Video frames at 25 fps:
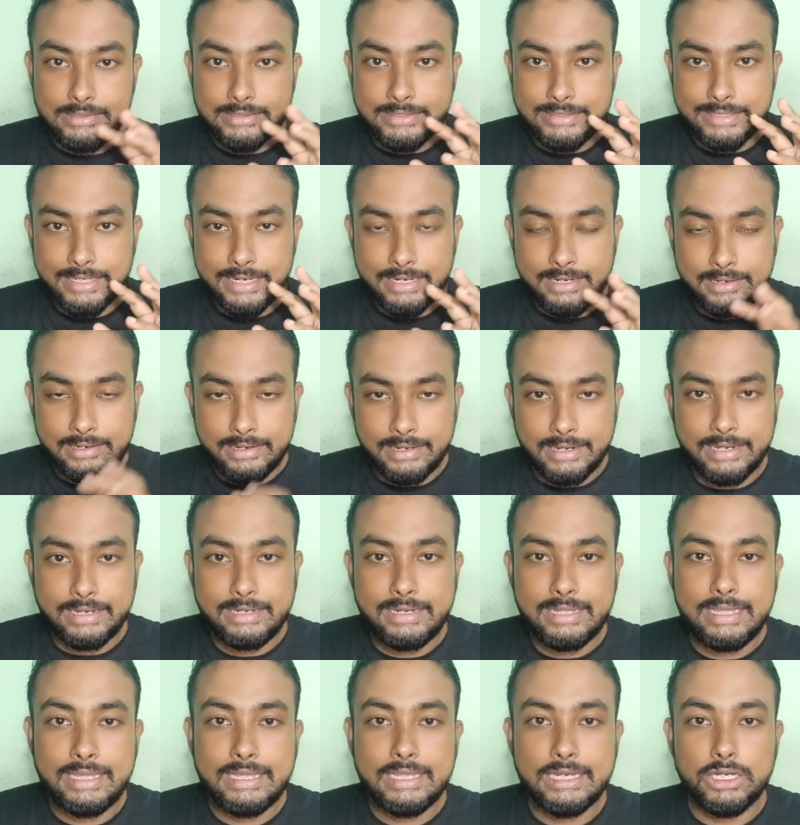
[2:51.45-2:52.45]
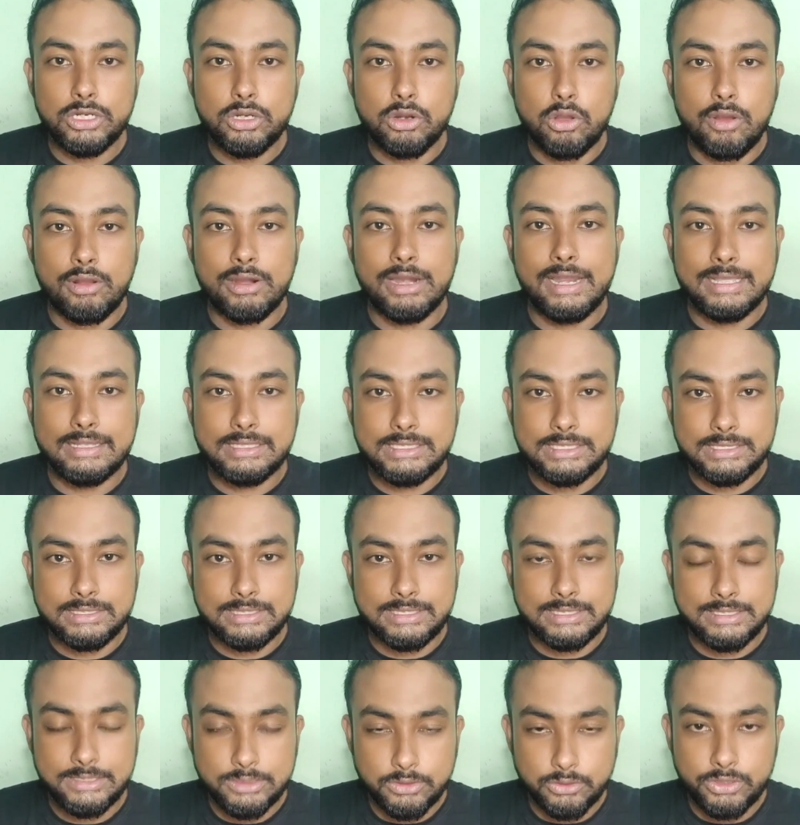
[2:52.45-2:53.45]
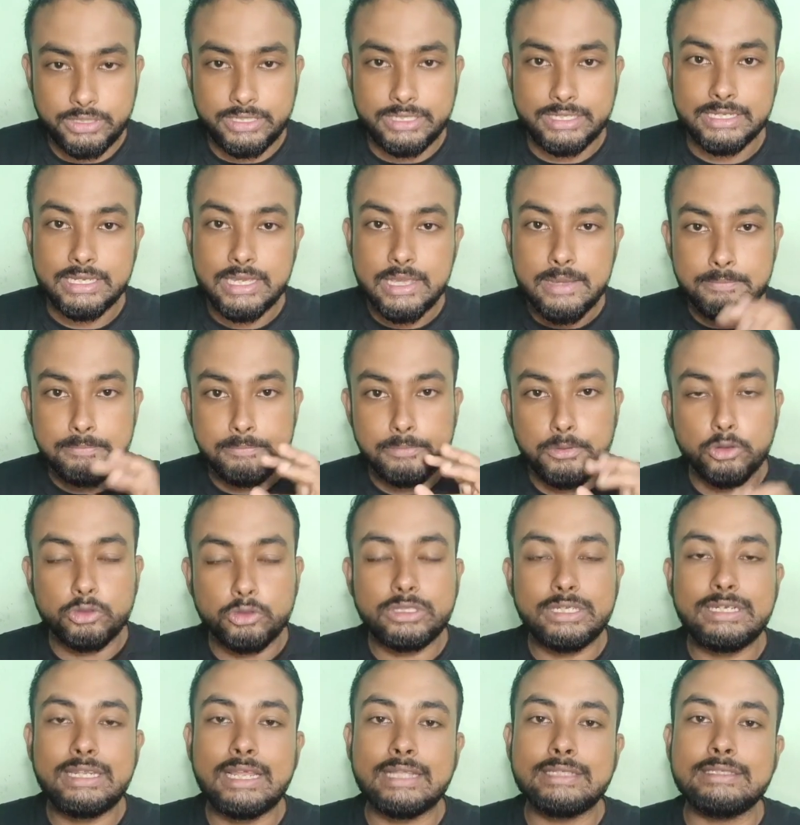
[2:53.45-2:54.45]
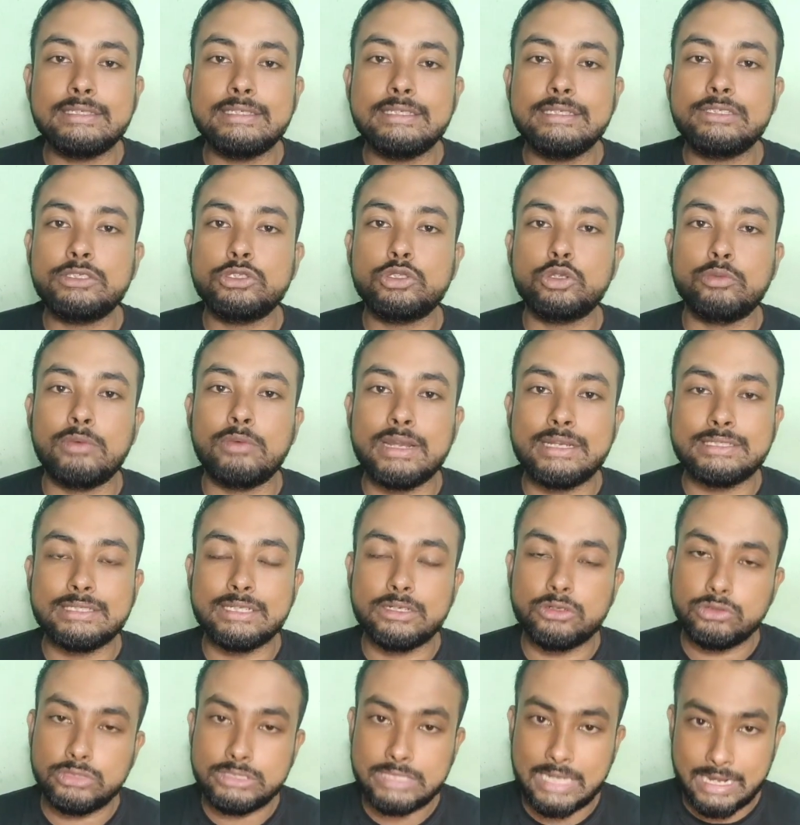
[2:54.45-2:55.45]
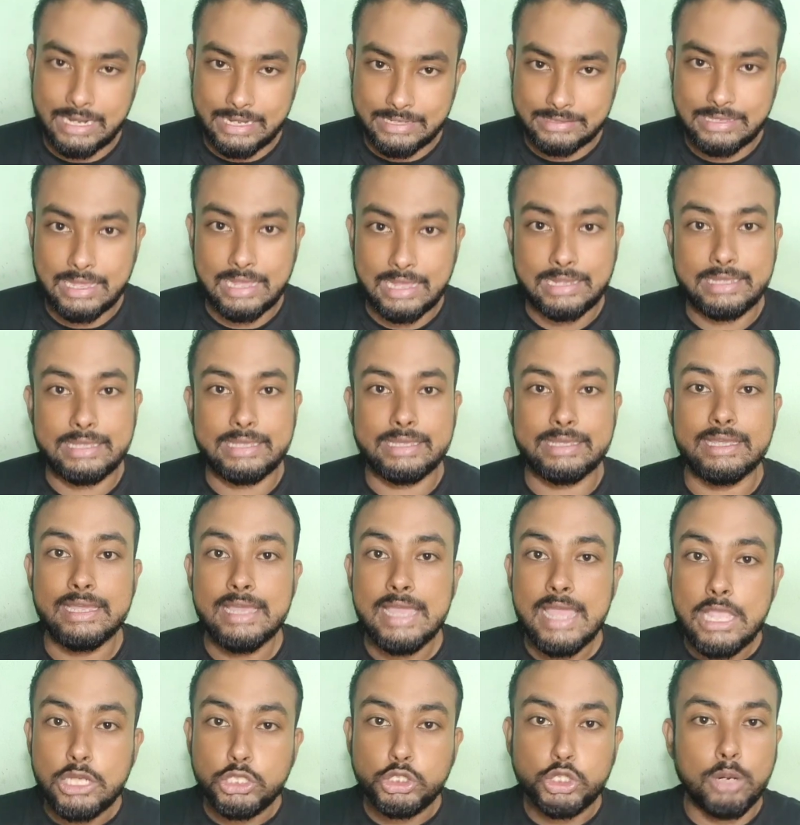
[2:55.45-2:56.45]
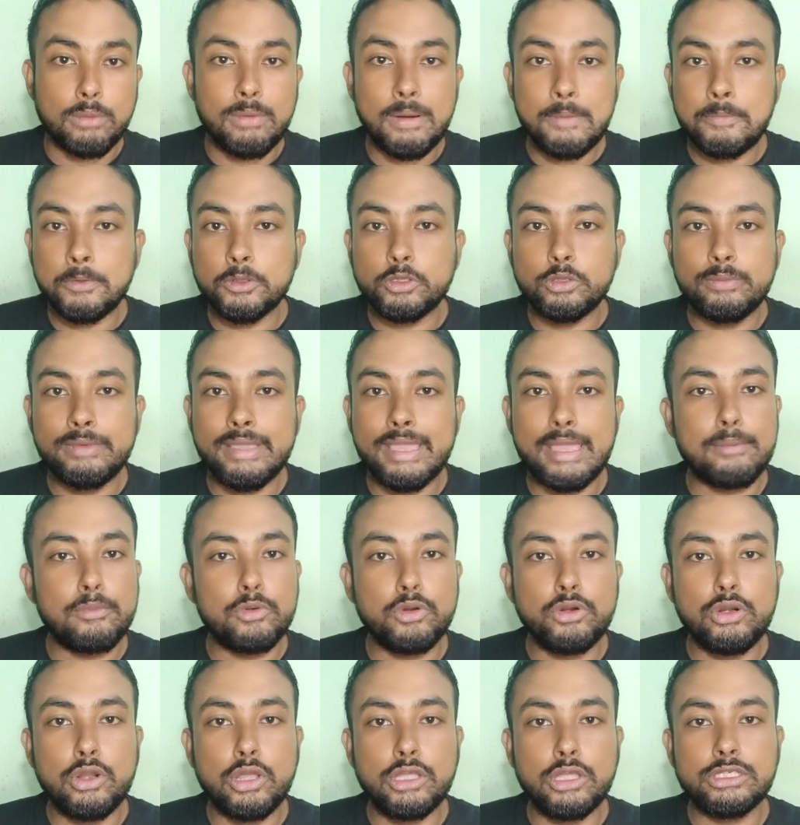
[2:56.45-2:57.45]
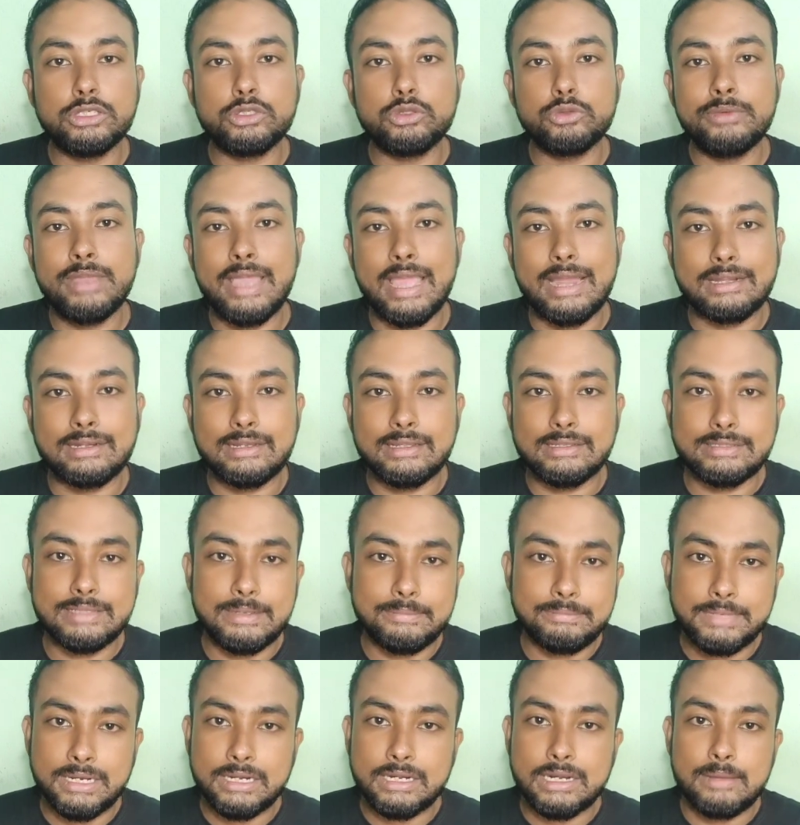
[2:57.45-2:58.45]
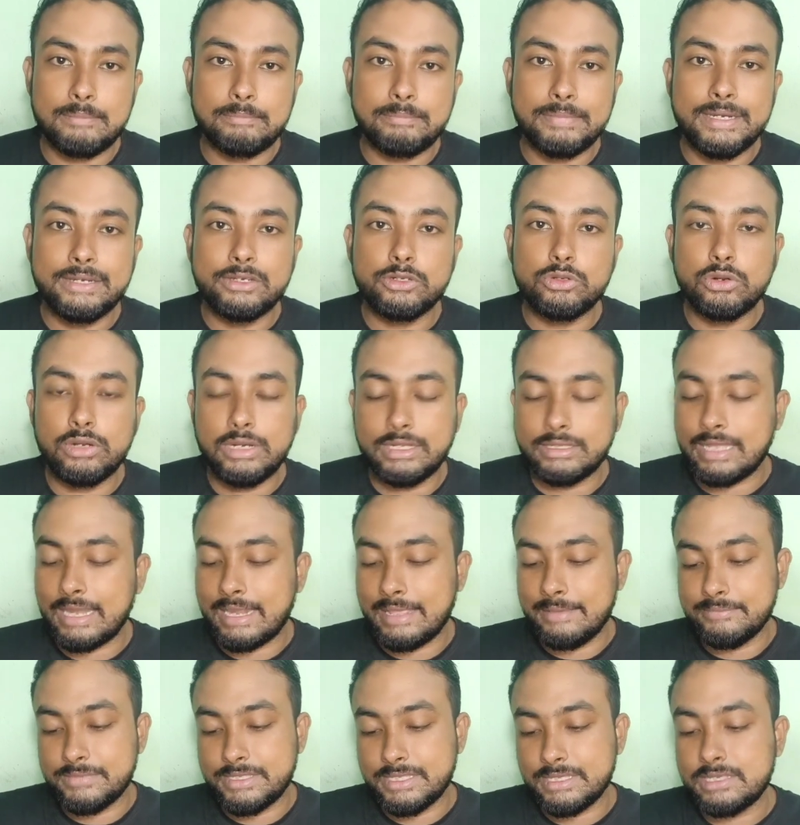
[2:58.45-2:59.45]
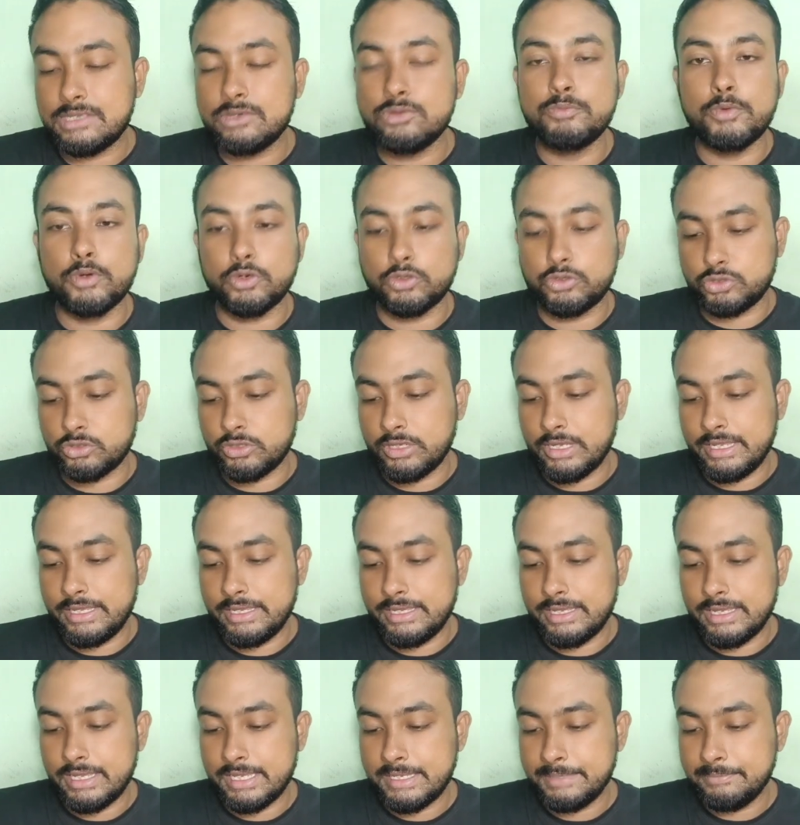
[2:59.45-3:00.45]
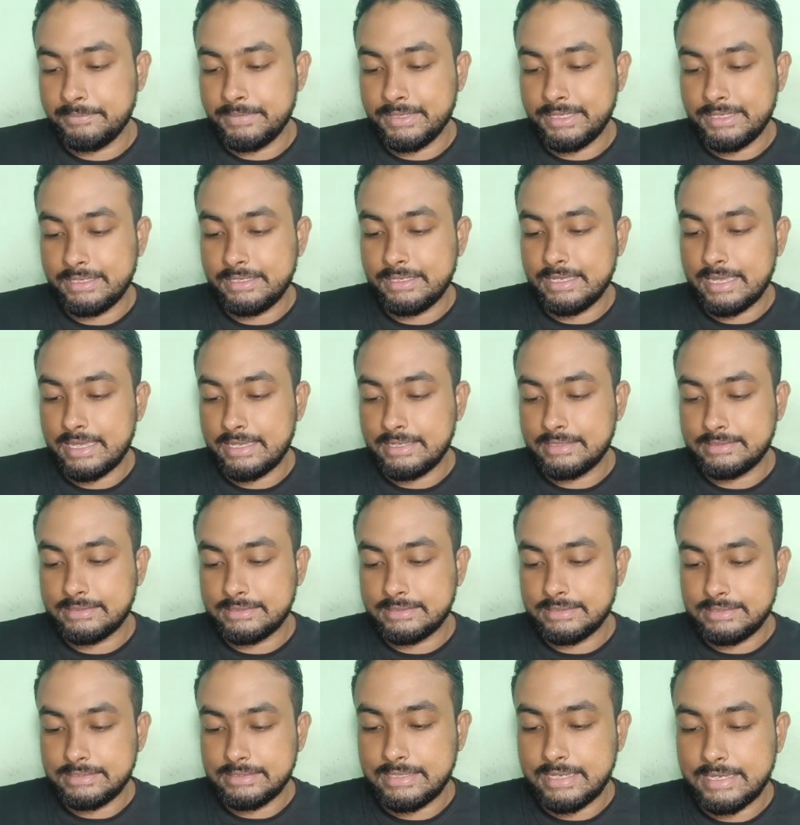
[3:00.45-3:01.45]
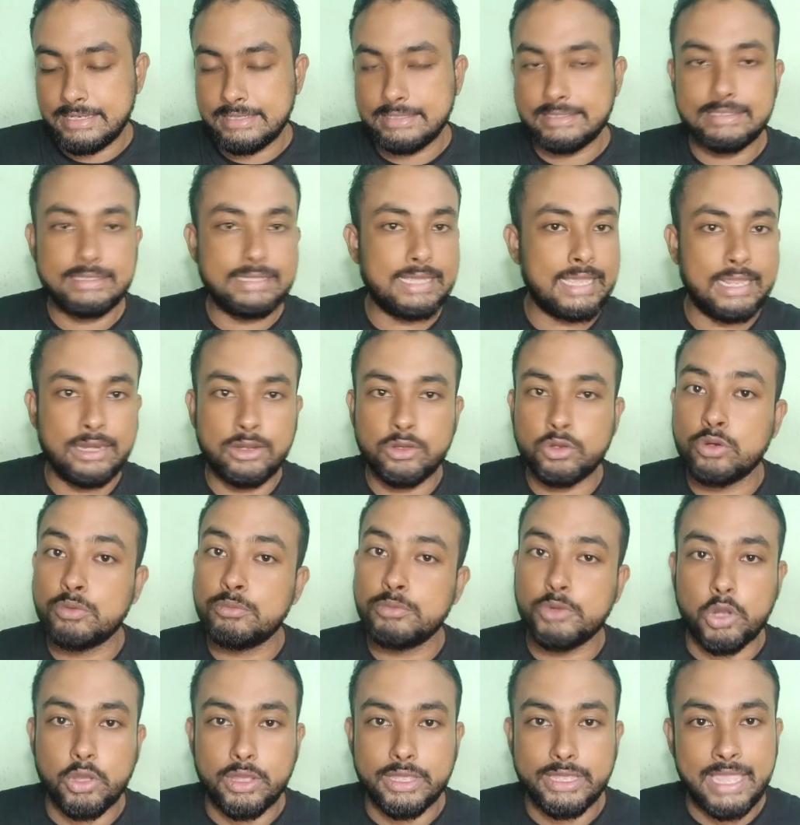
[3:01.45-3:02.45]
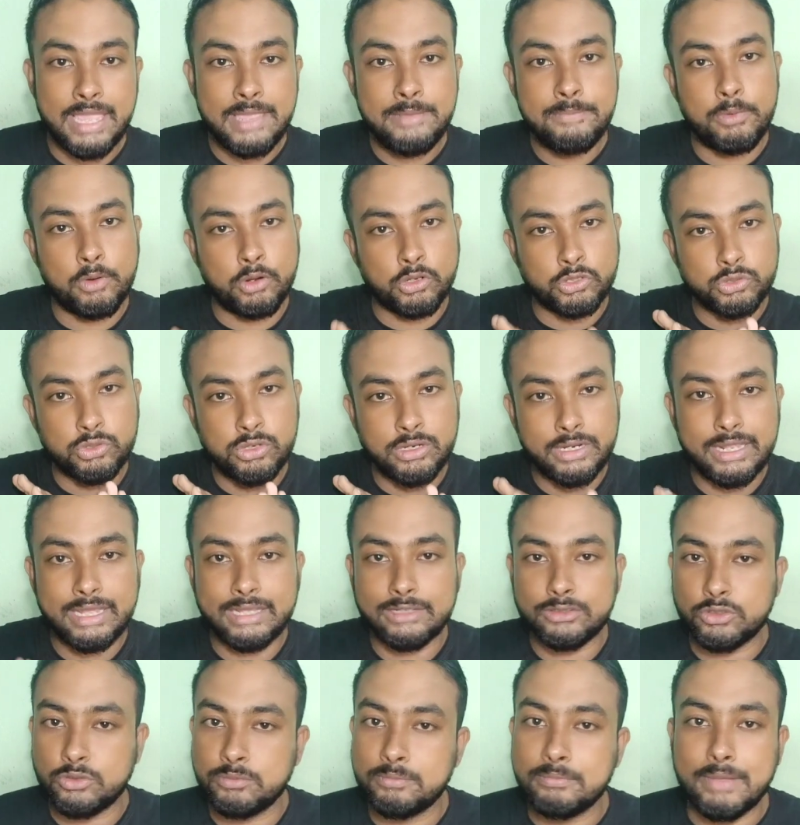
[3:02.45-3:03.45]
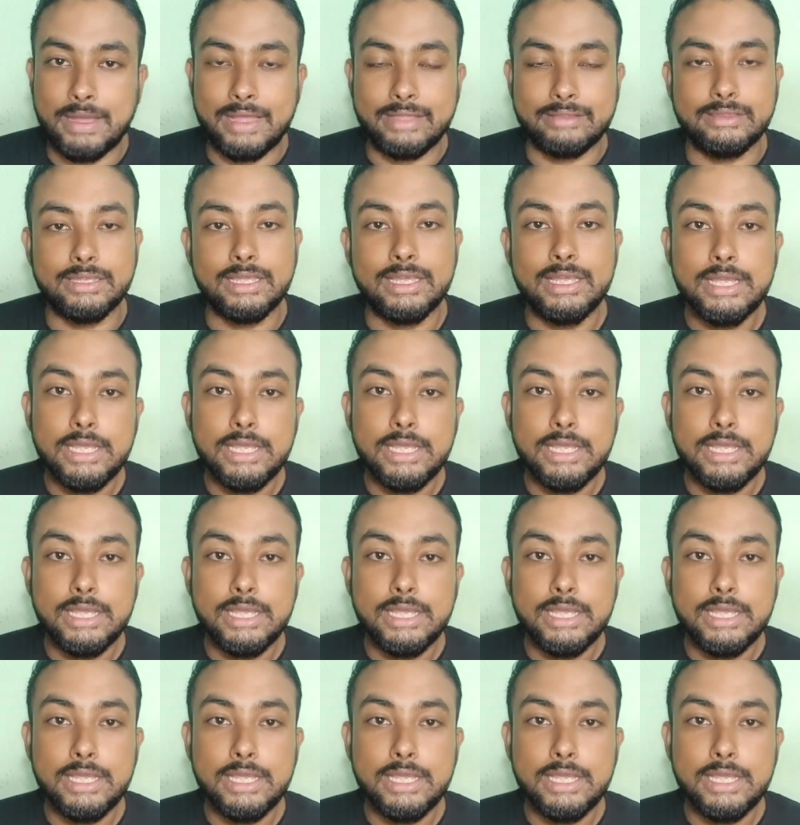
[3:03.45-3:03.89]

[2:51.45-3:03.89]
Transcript: যে রিডিং নলেজ থিওরি প্রতিটা জিনিস তোমার যেন জানা থাকে সবার প্রথমে এমন নয় যে তুমি একটা চ্যাপ্টার কমপ্লিট করলে তার এমসিকিউ পড়ছো এই এই বি এই সি এই ডি এরকম নয় এই পড়াশোনাটা একদম বাদ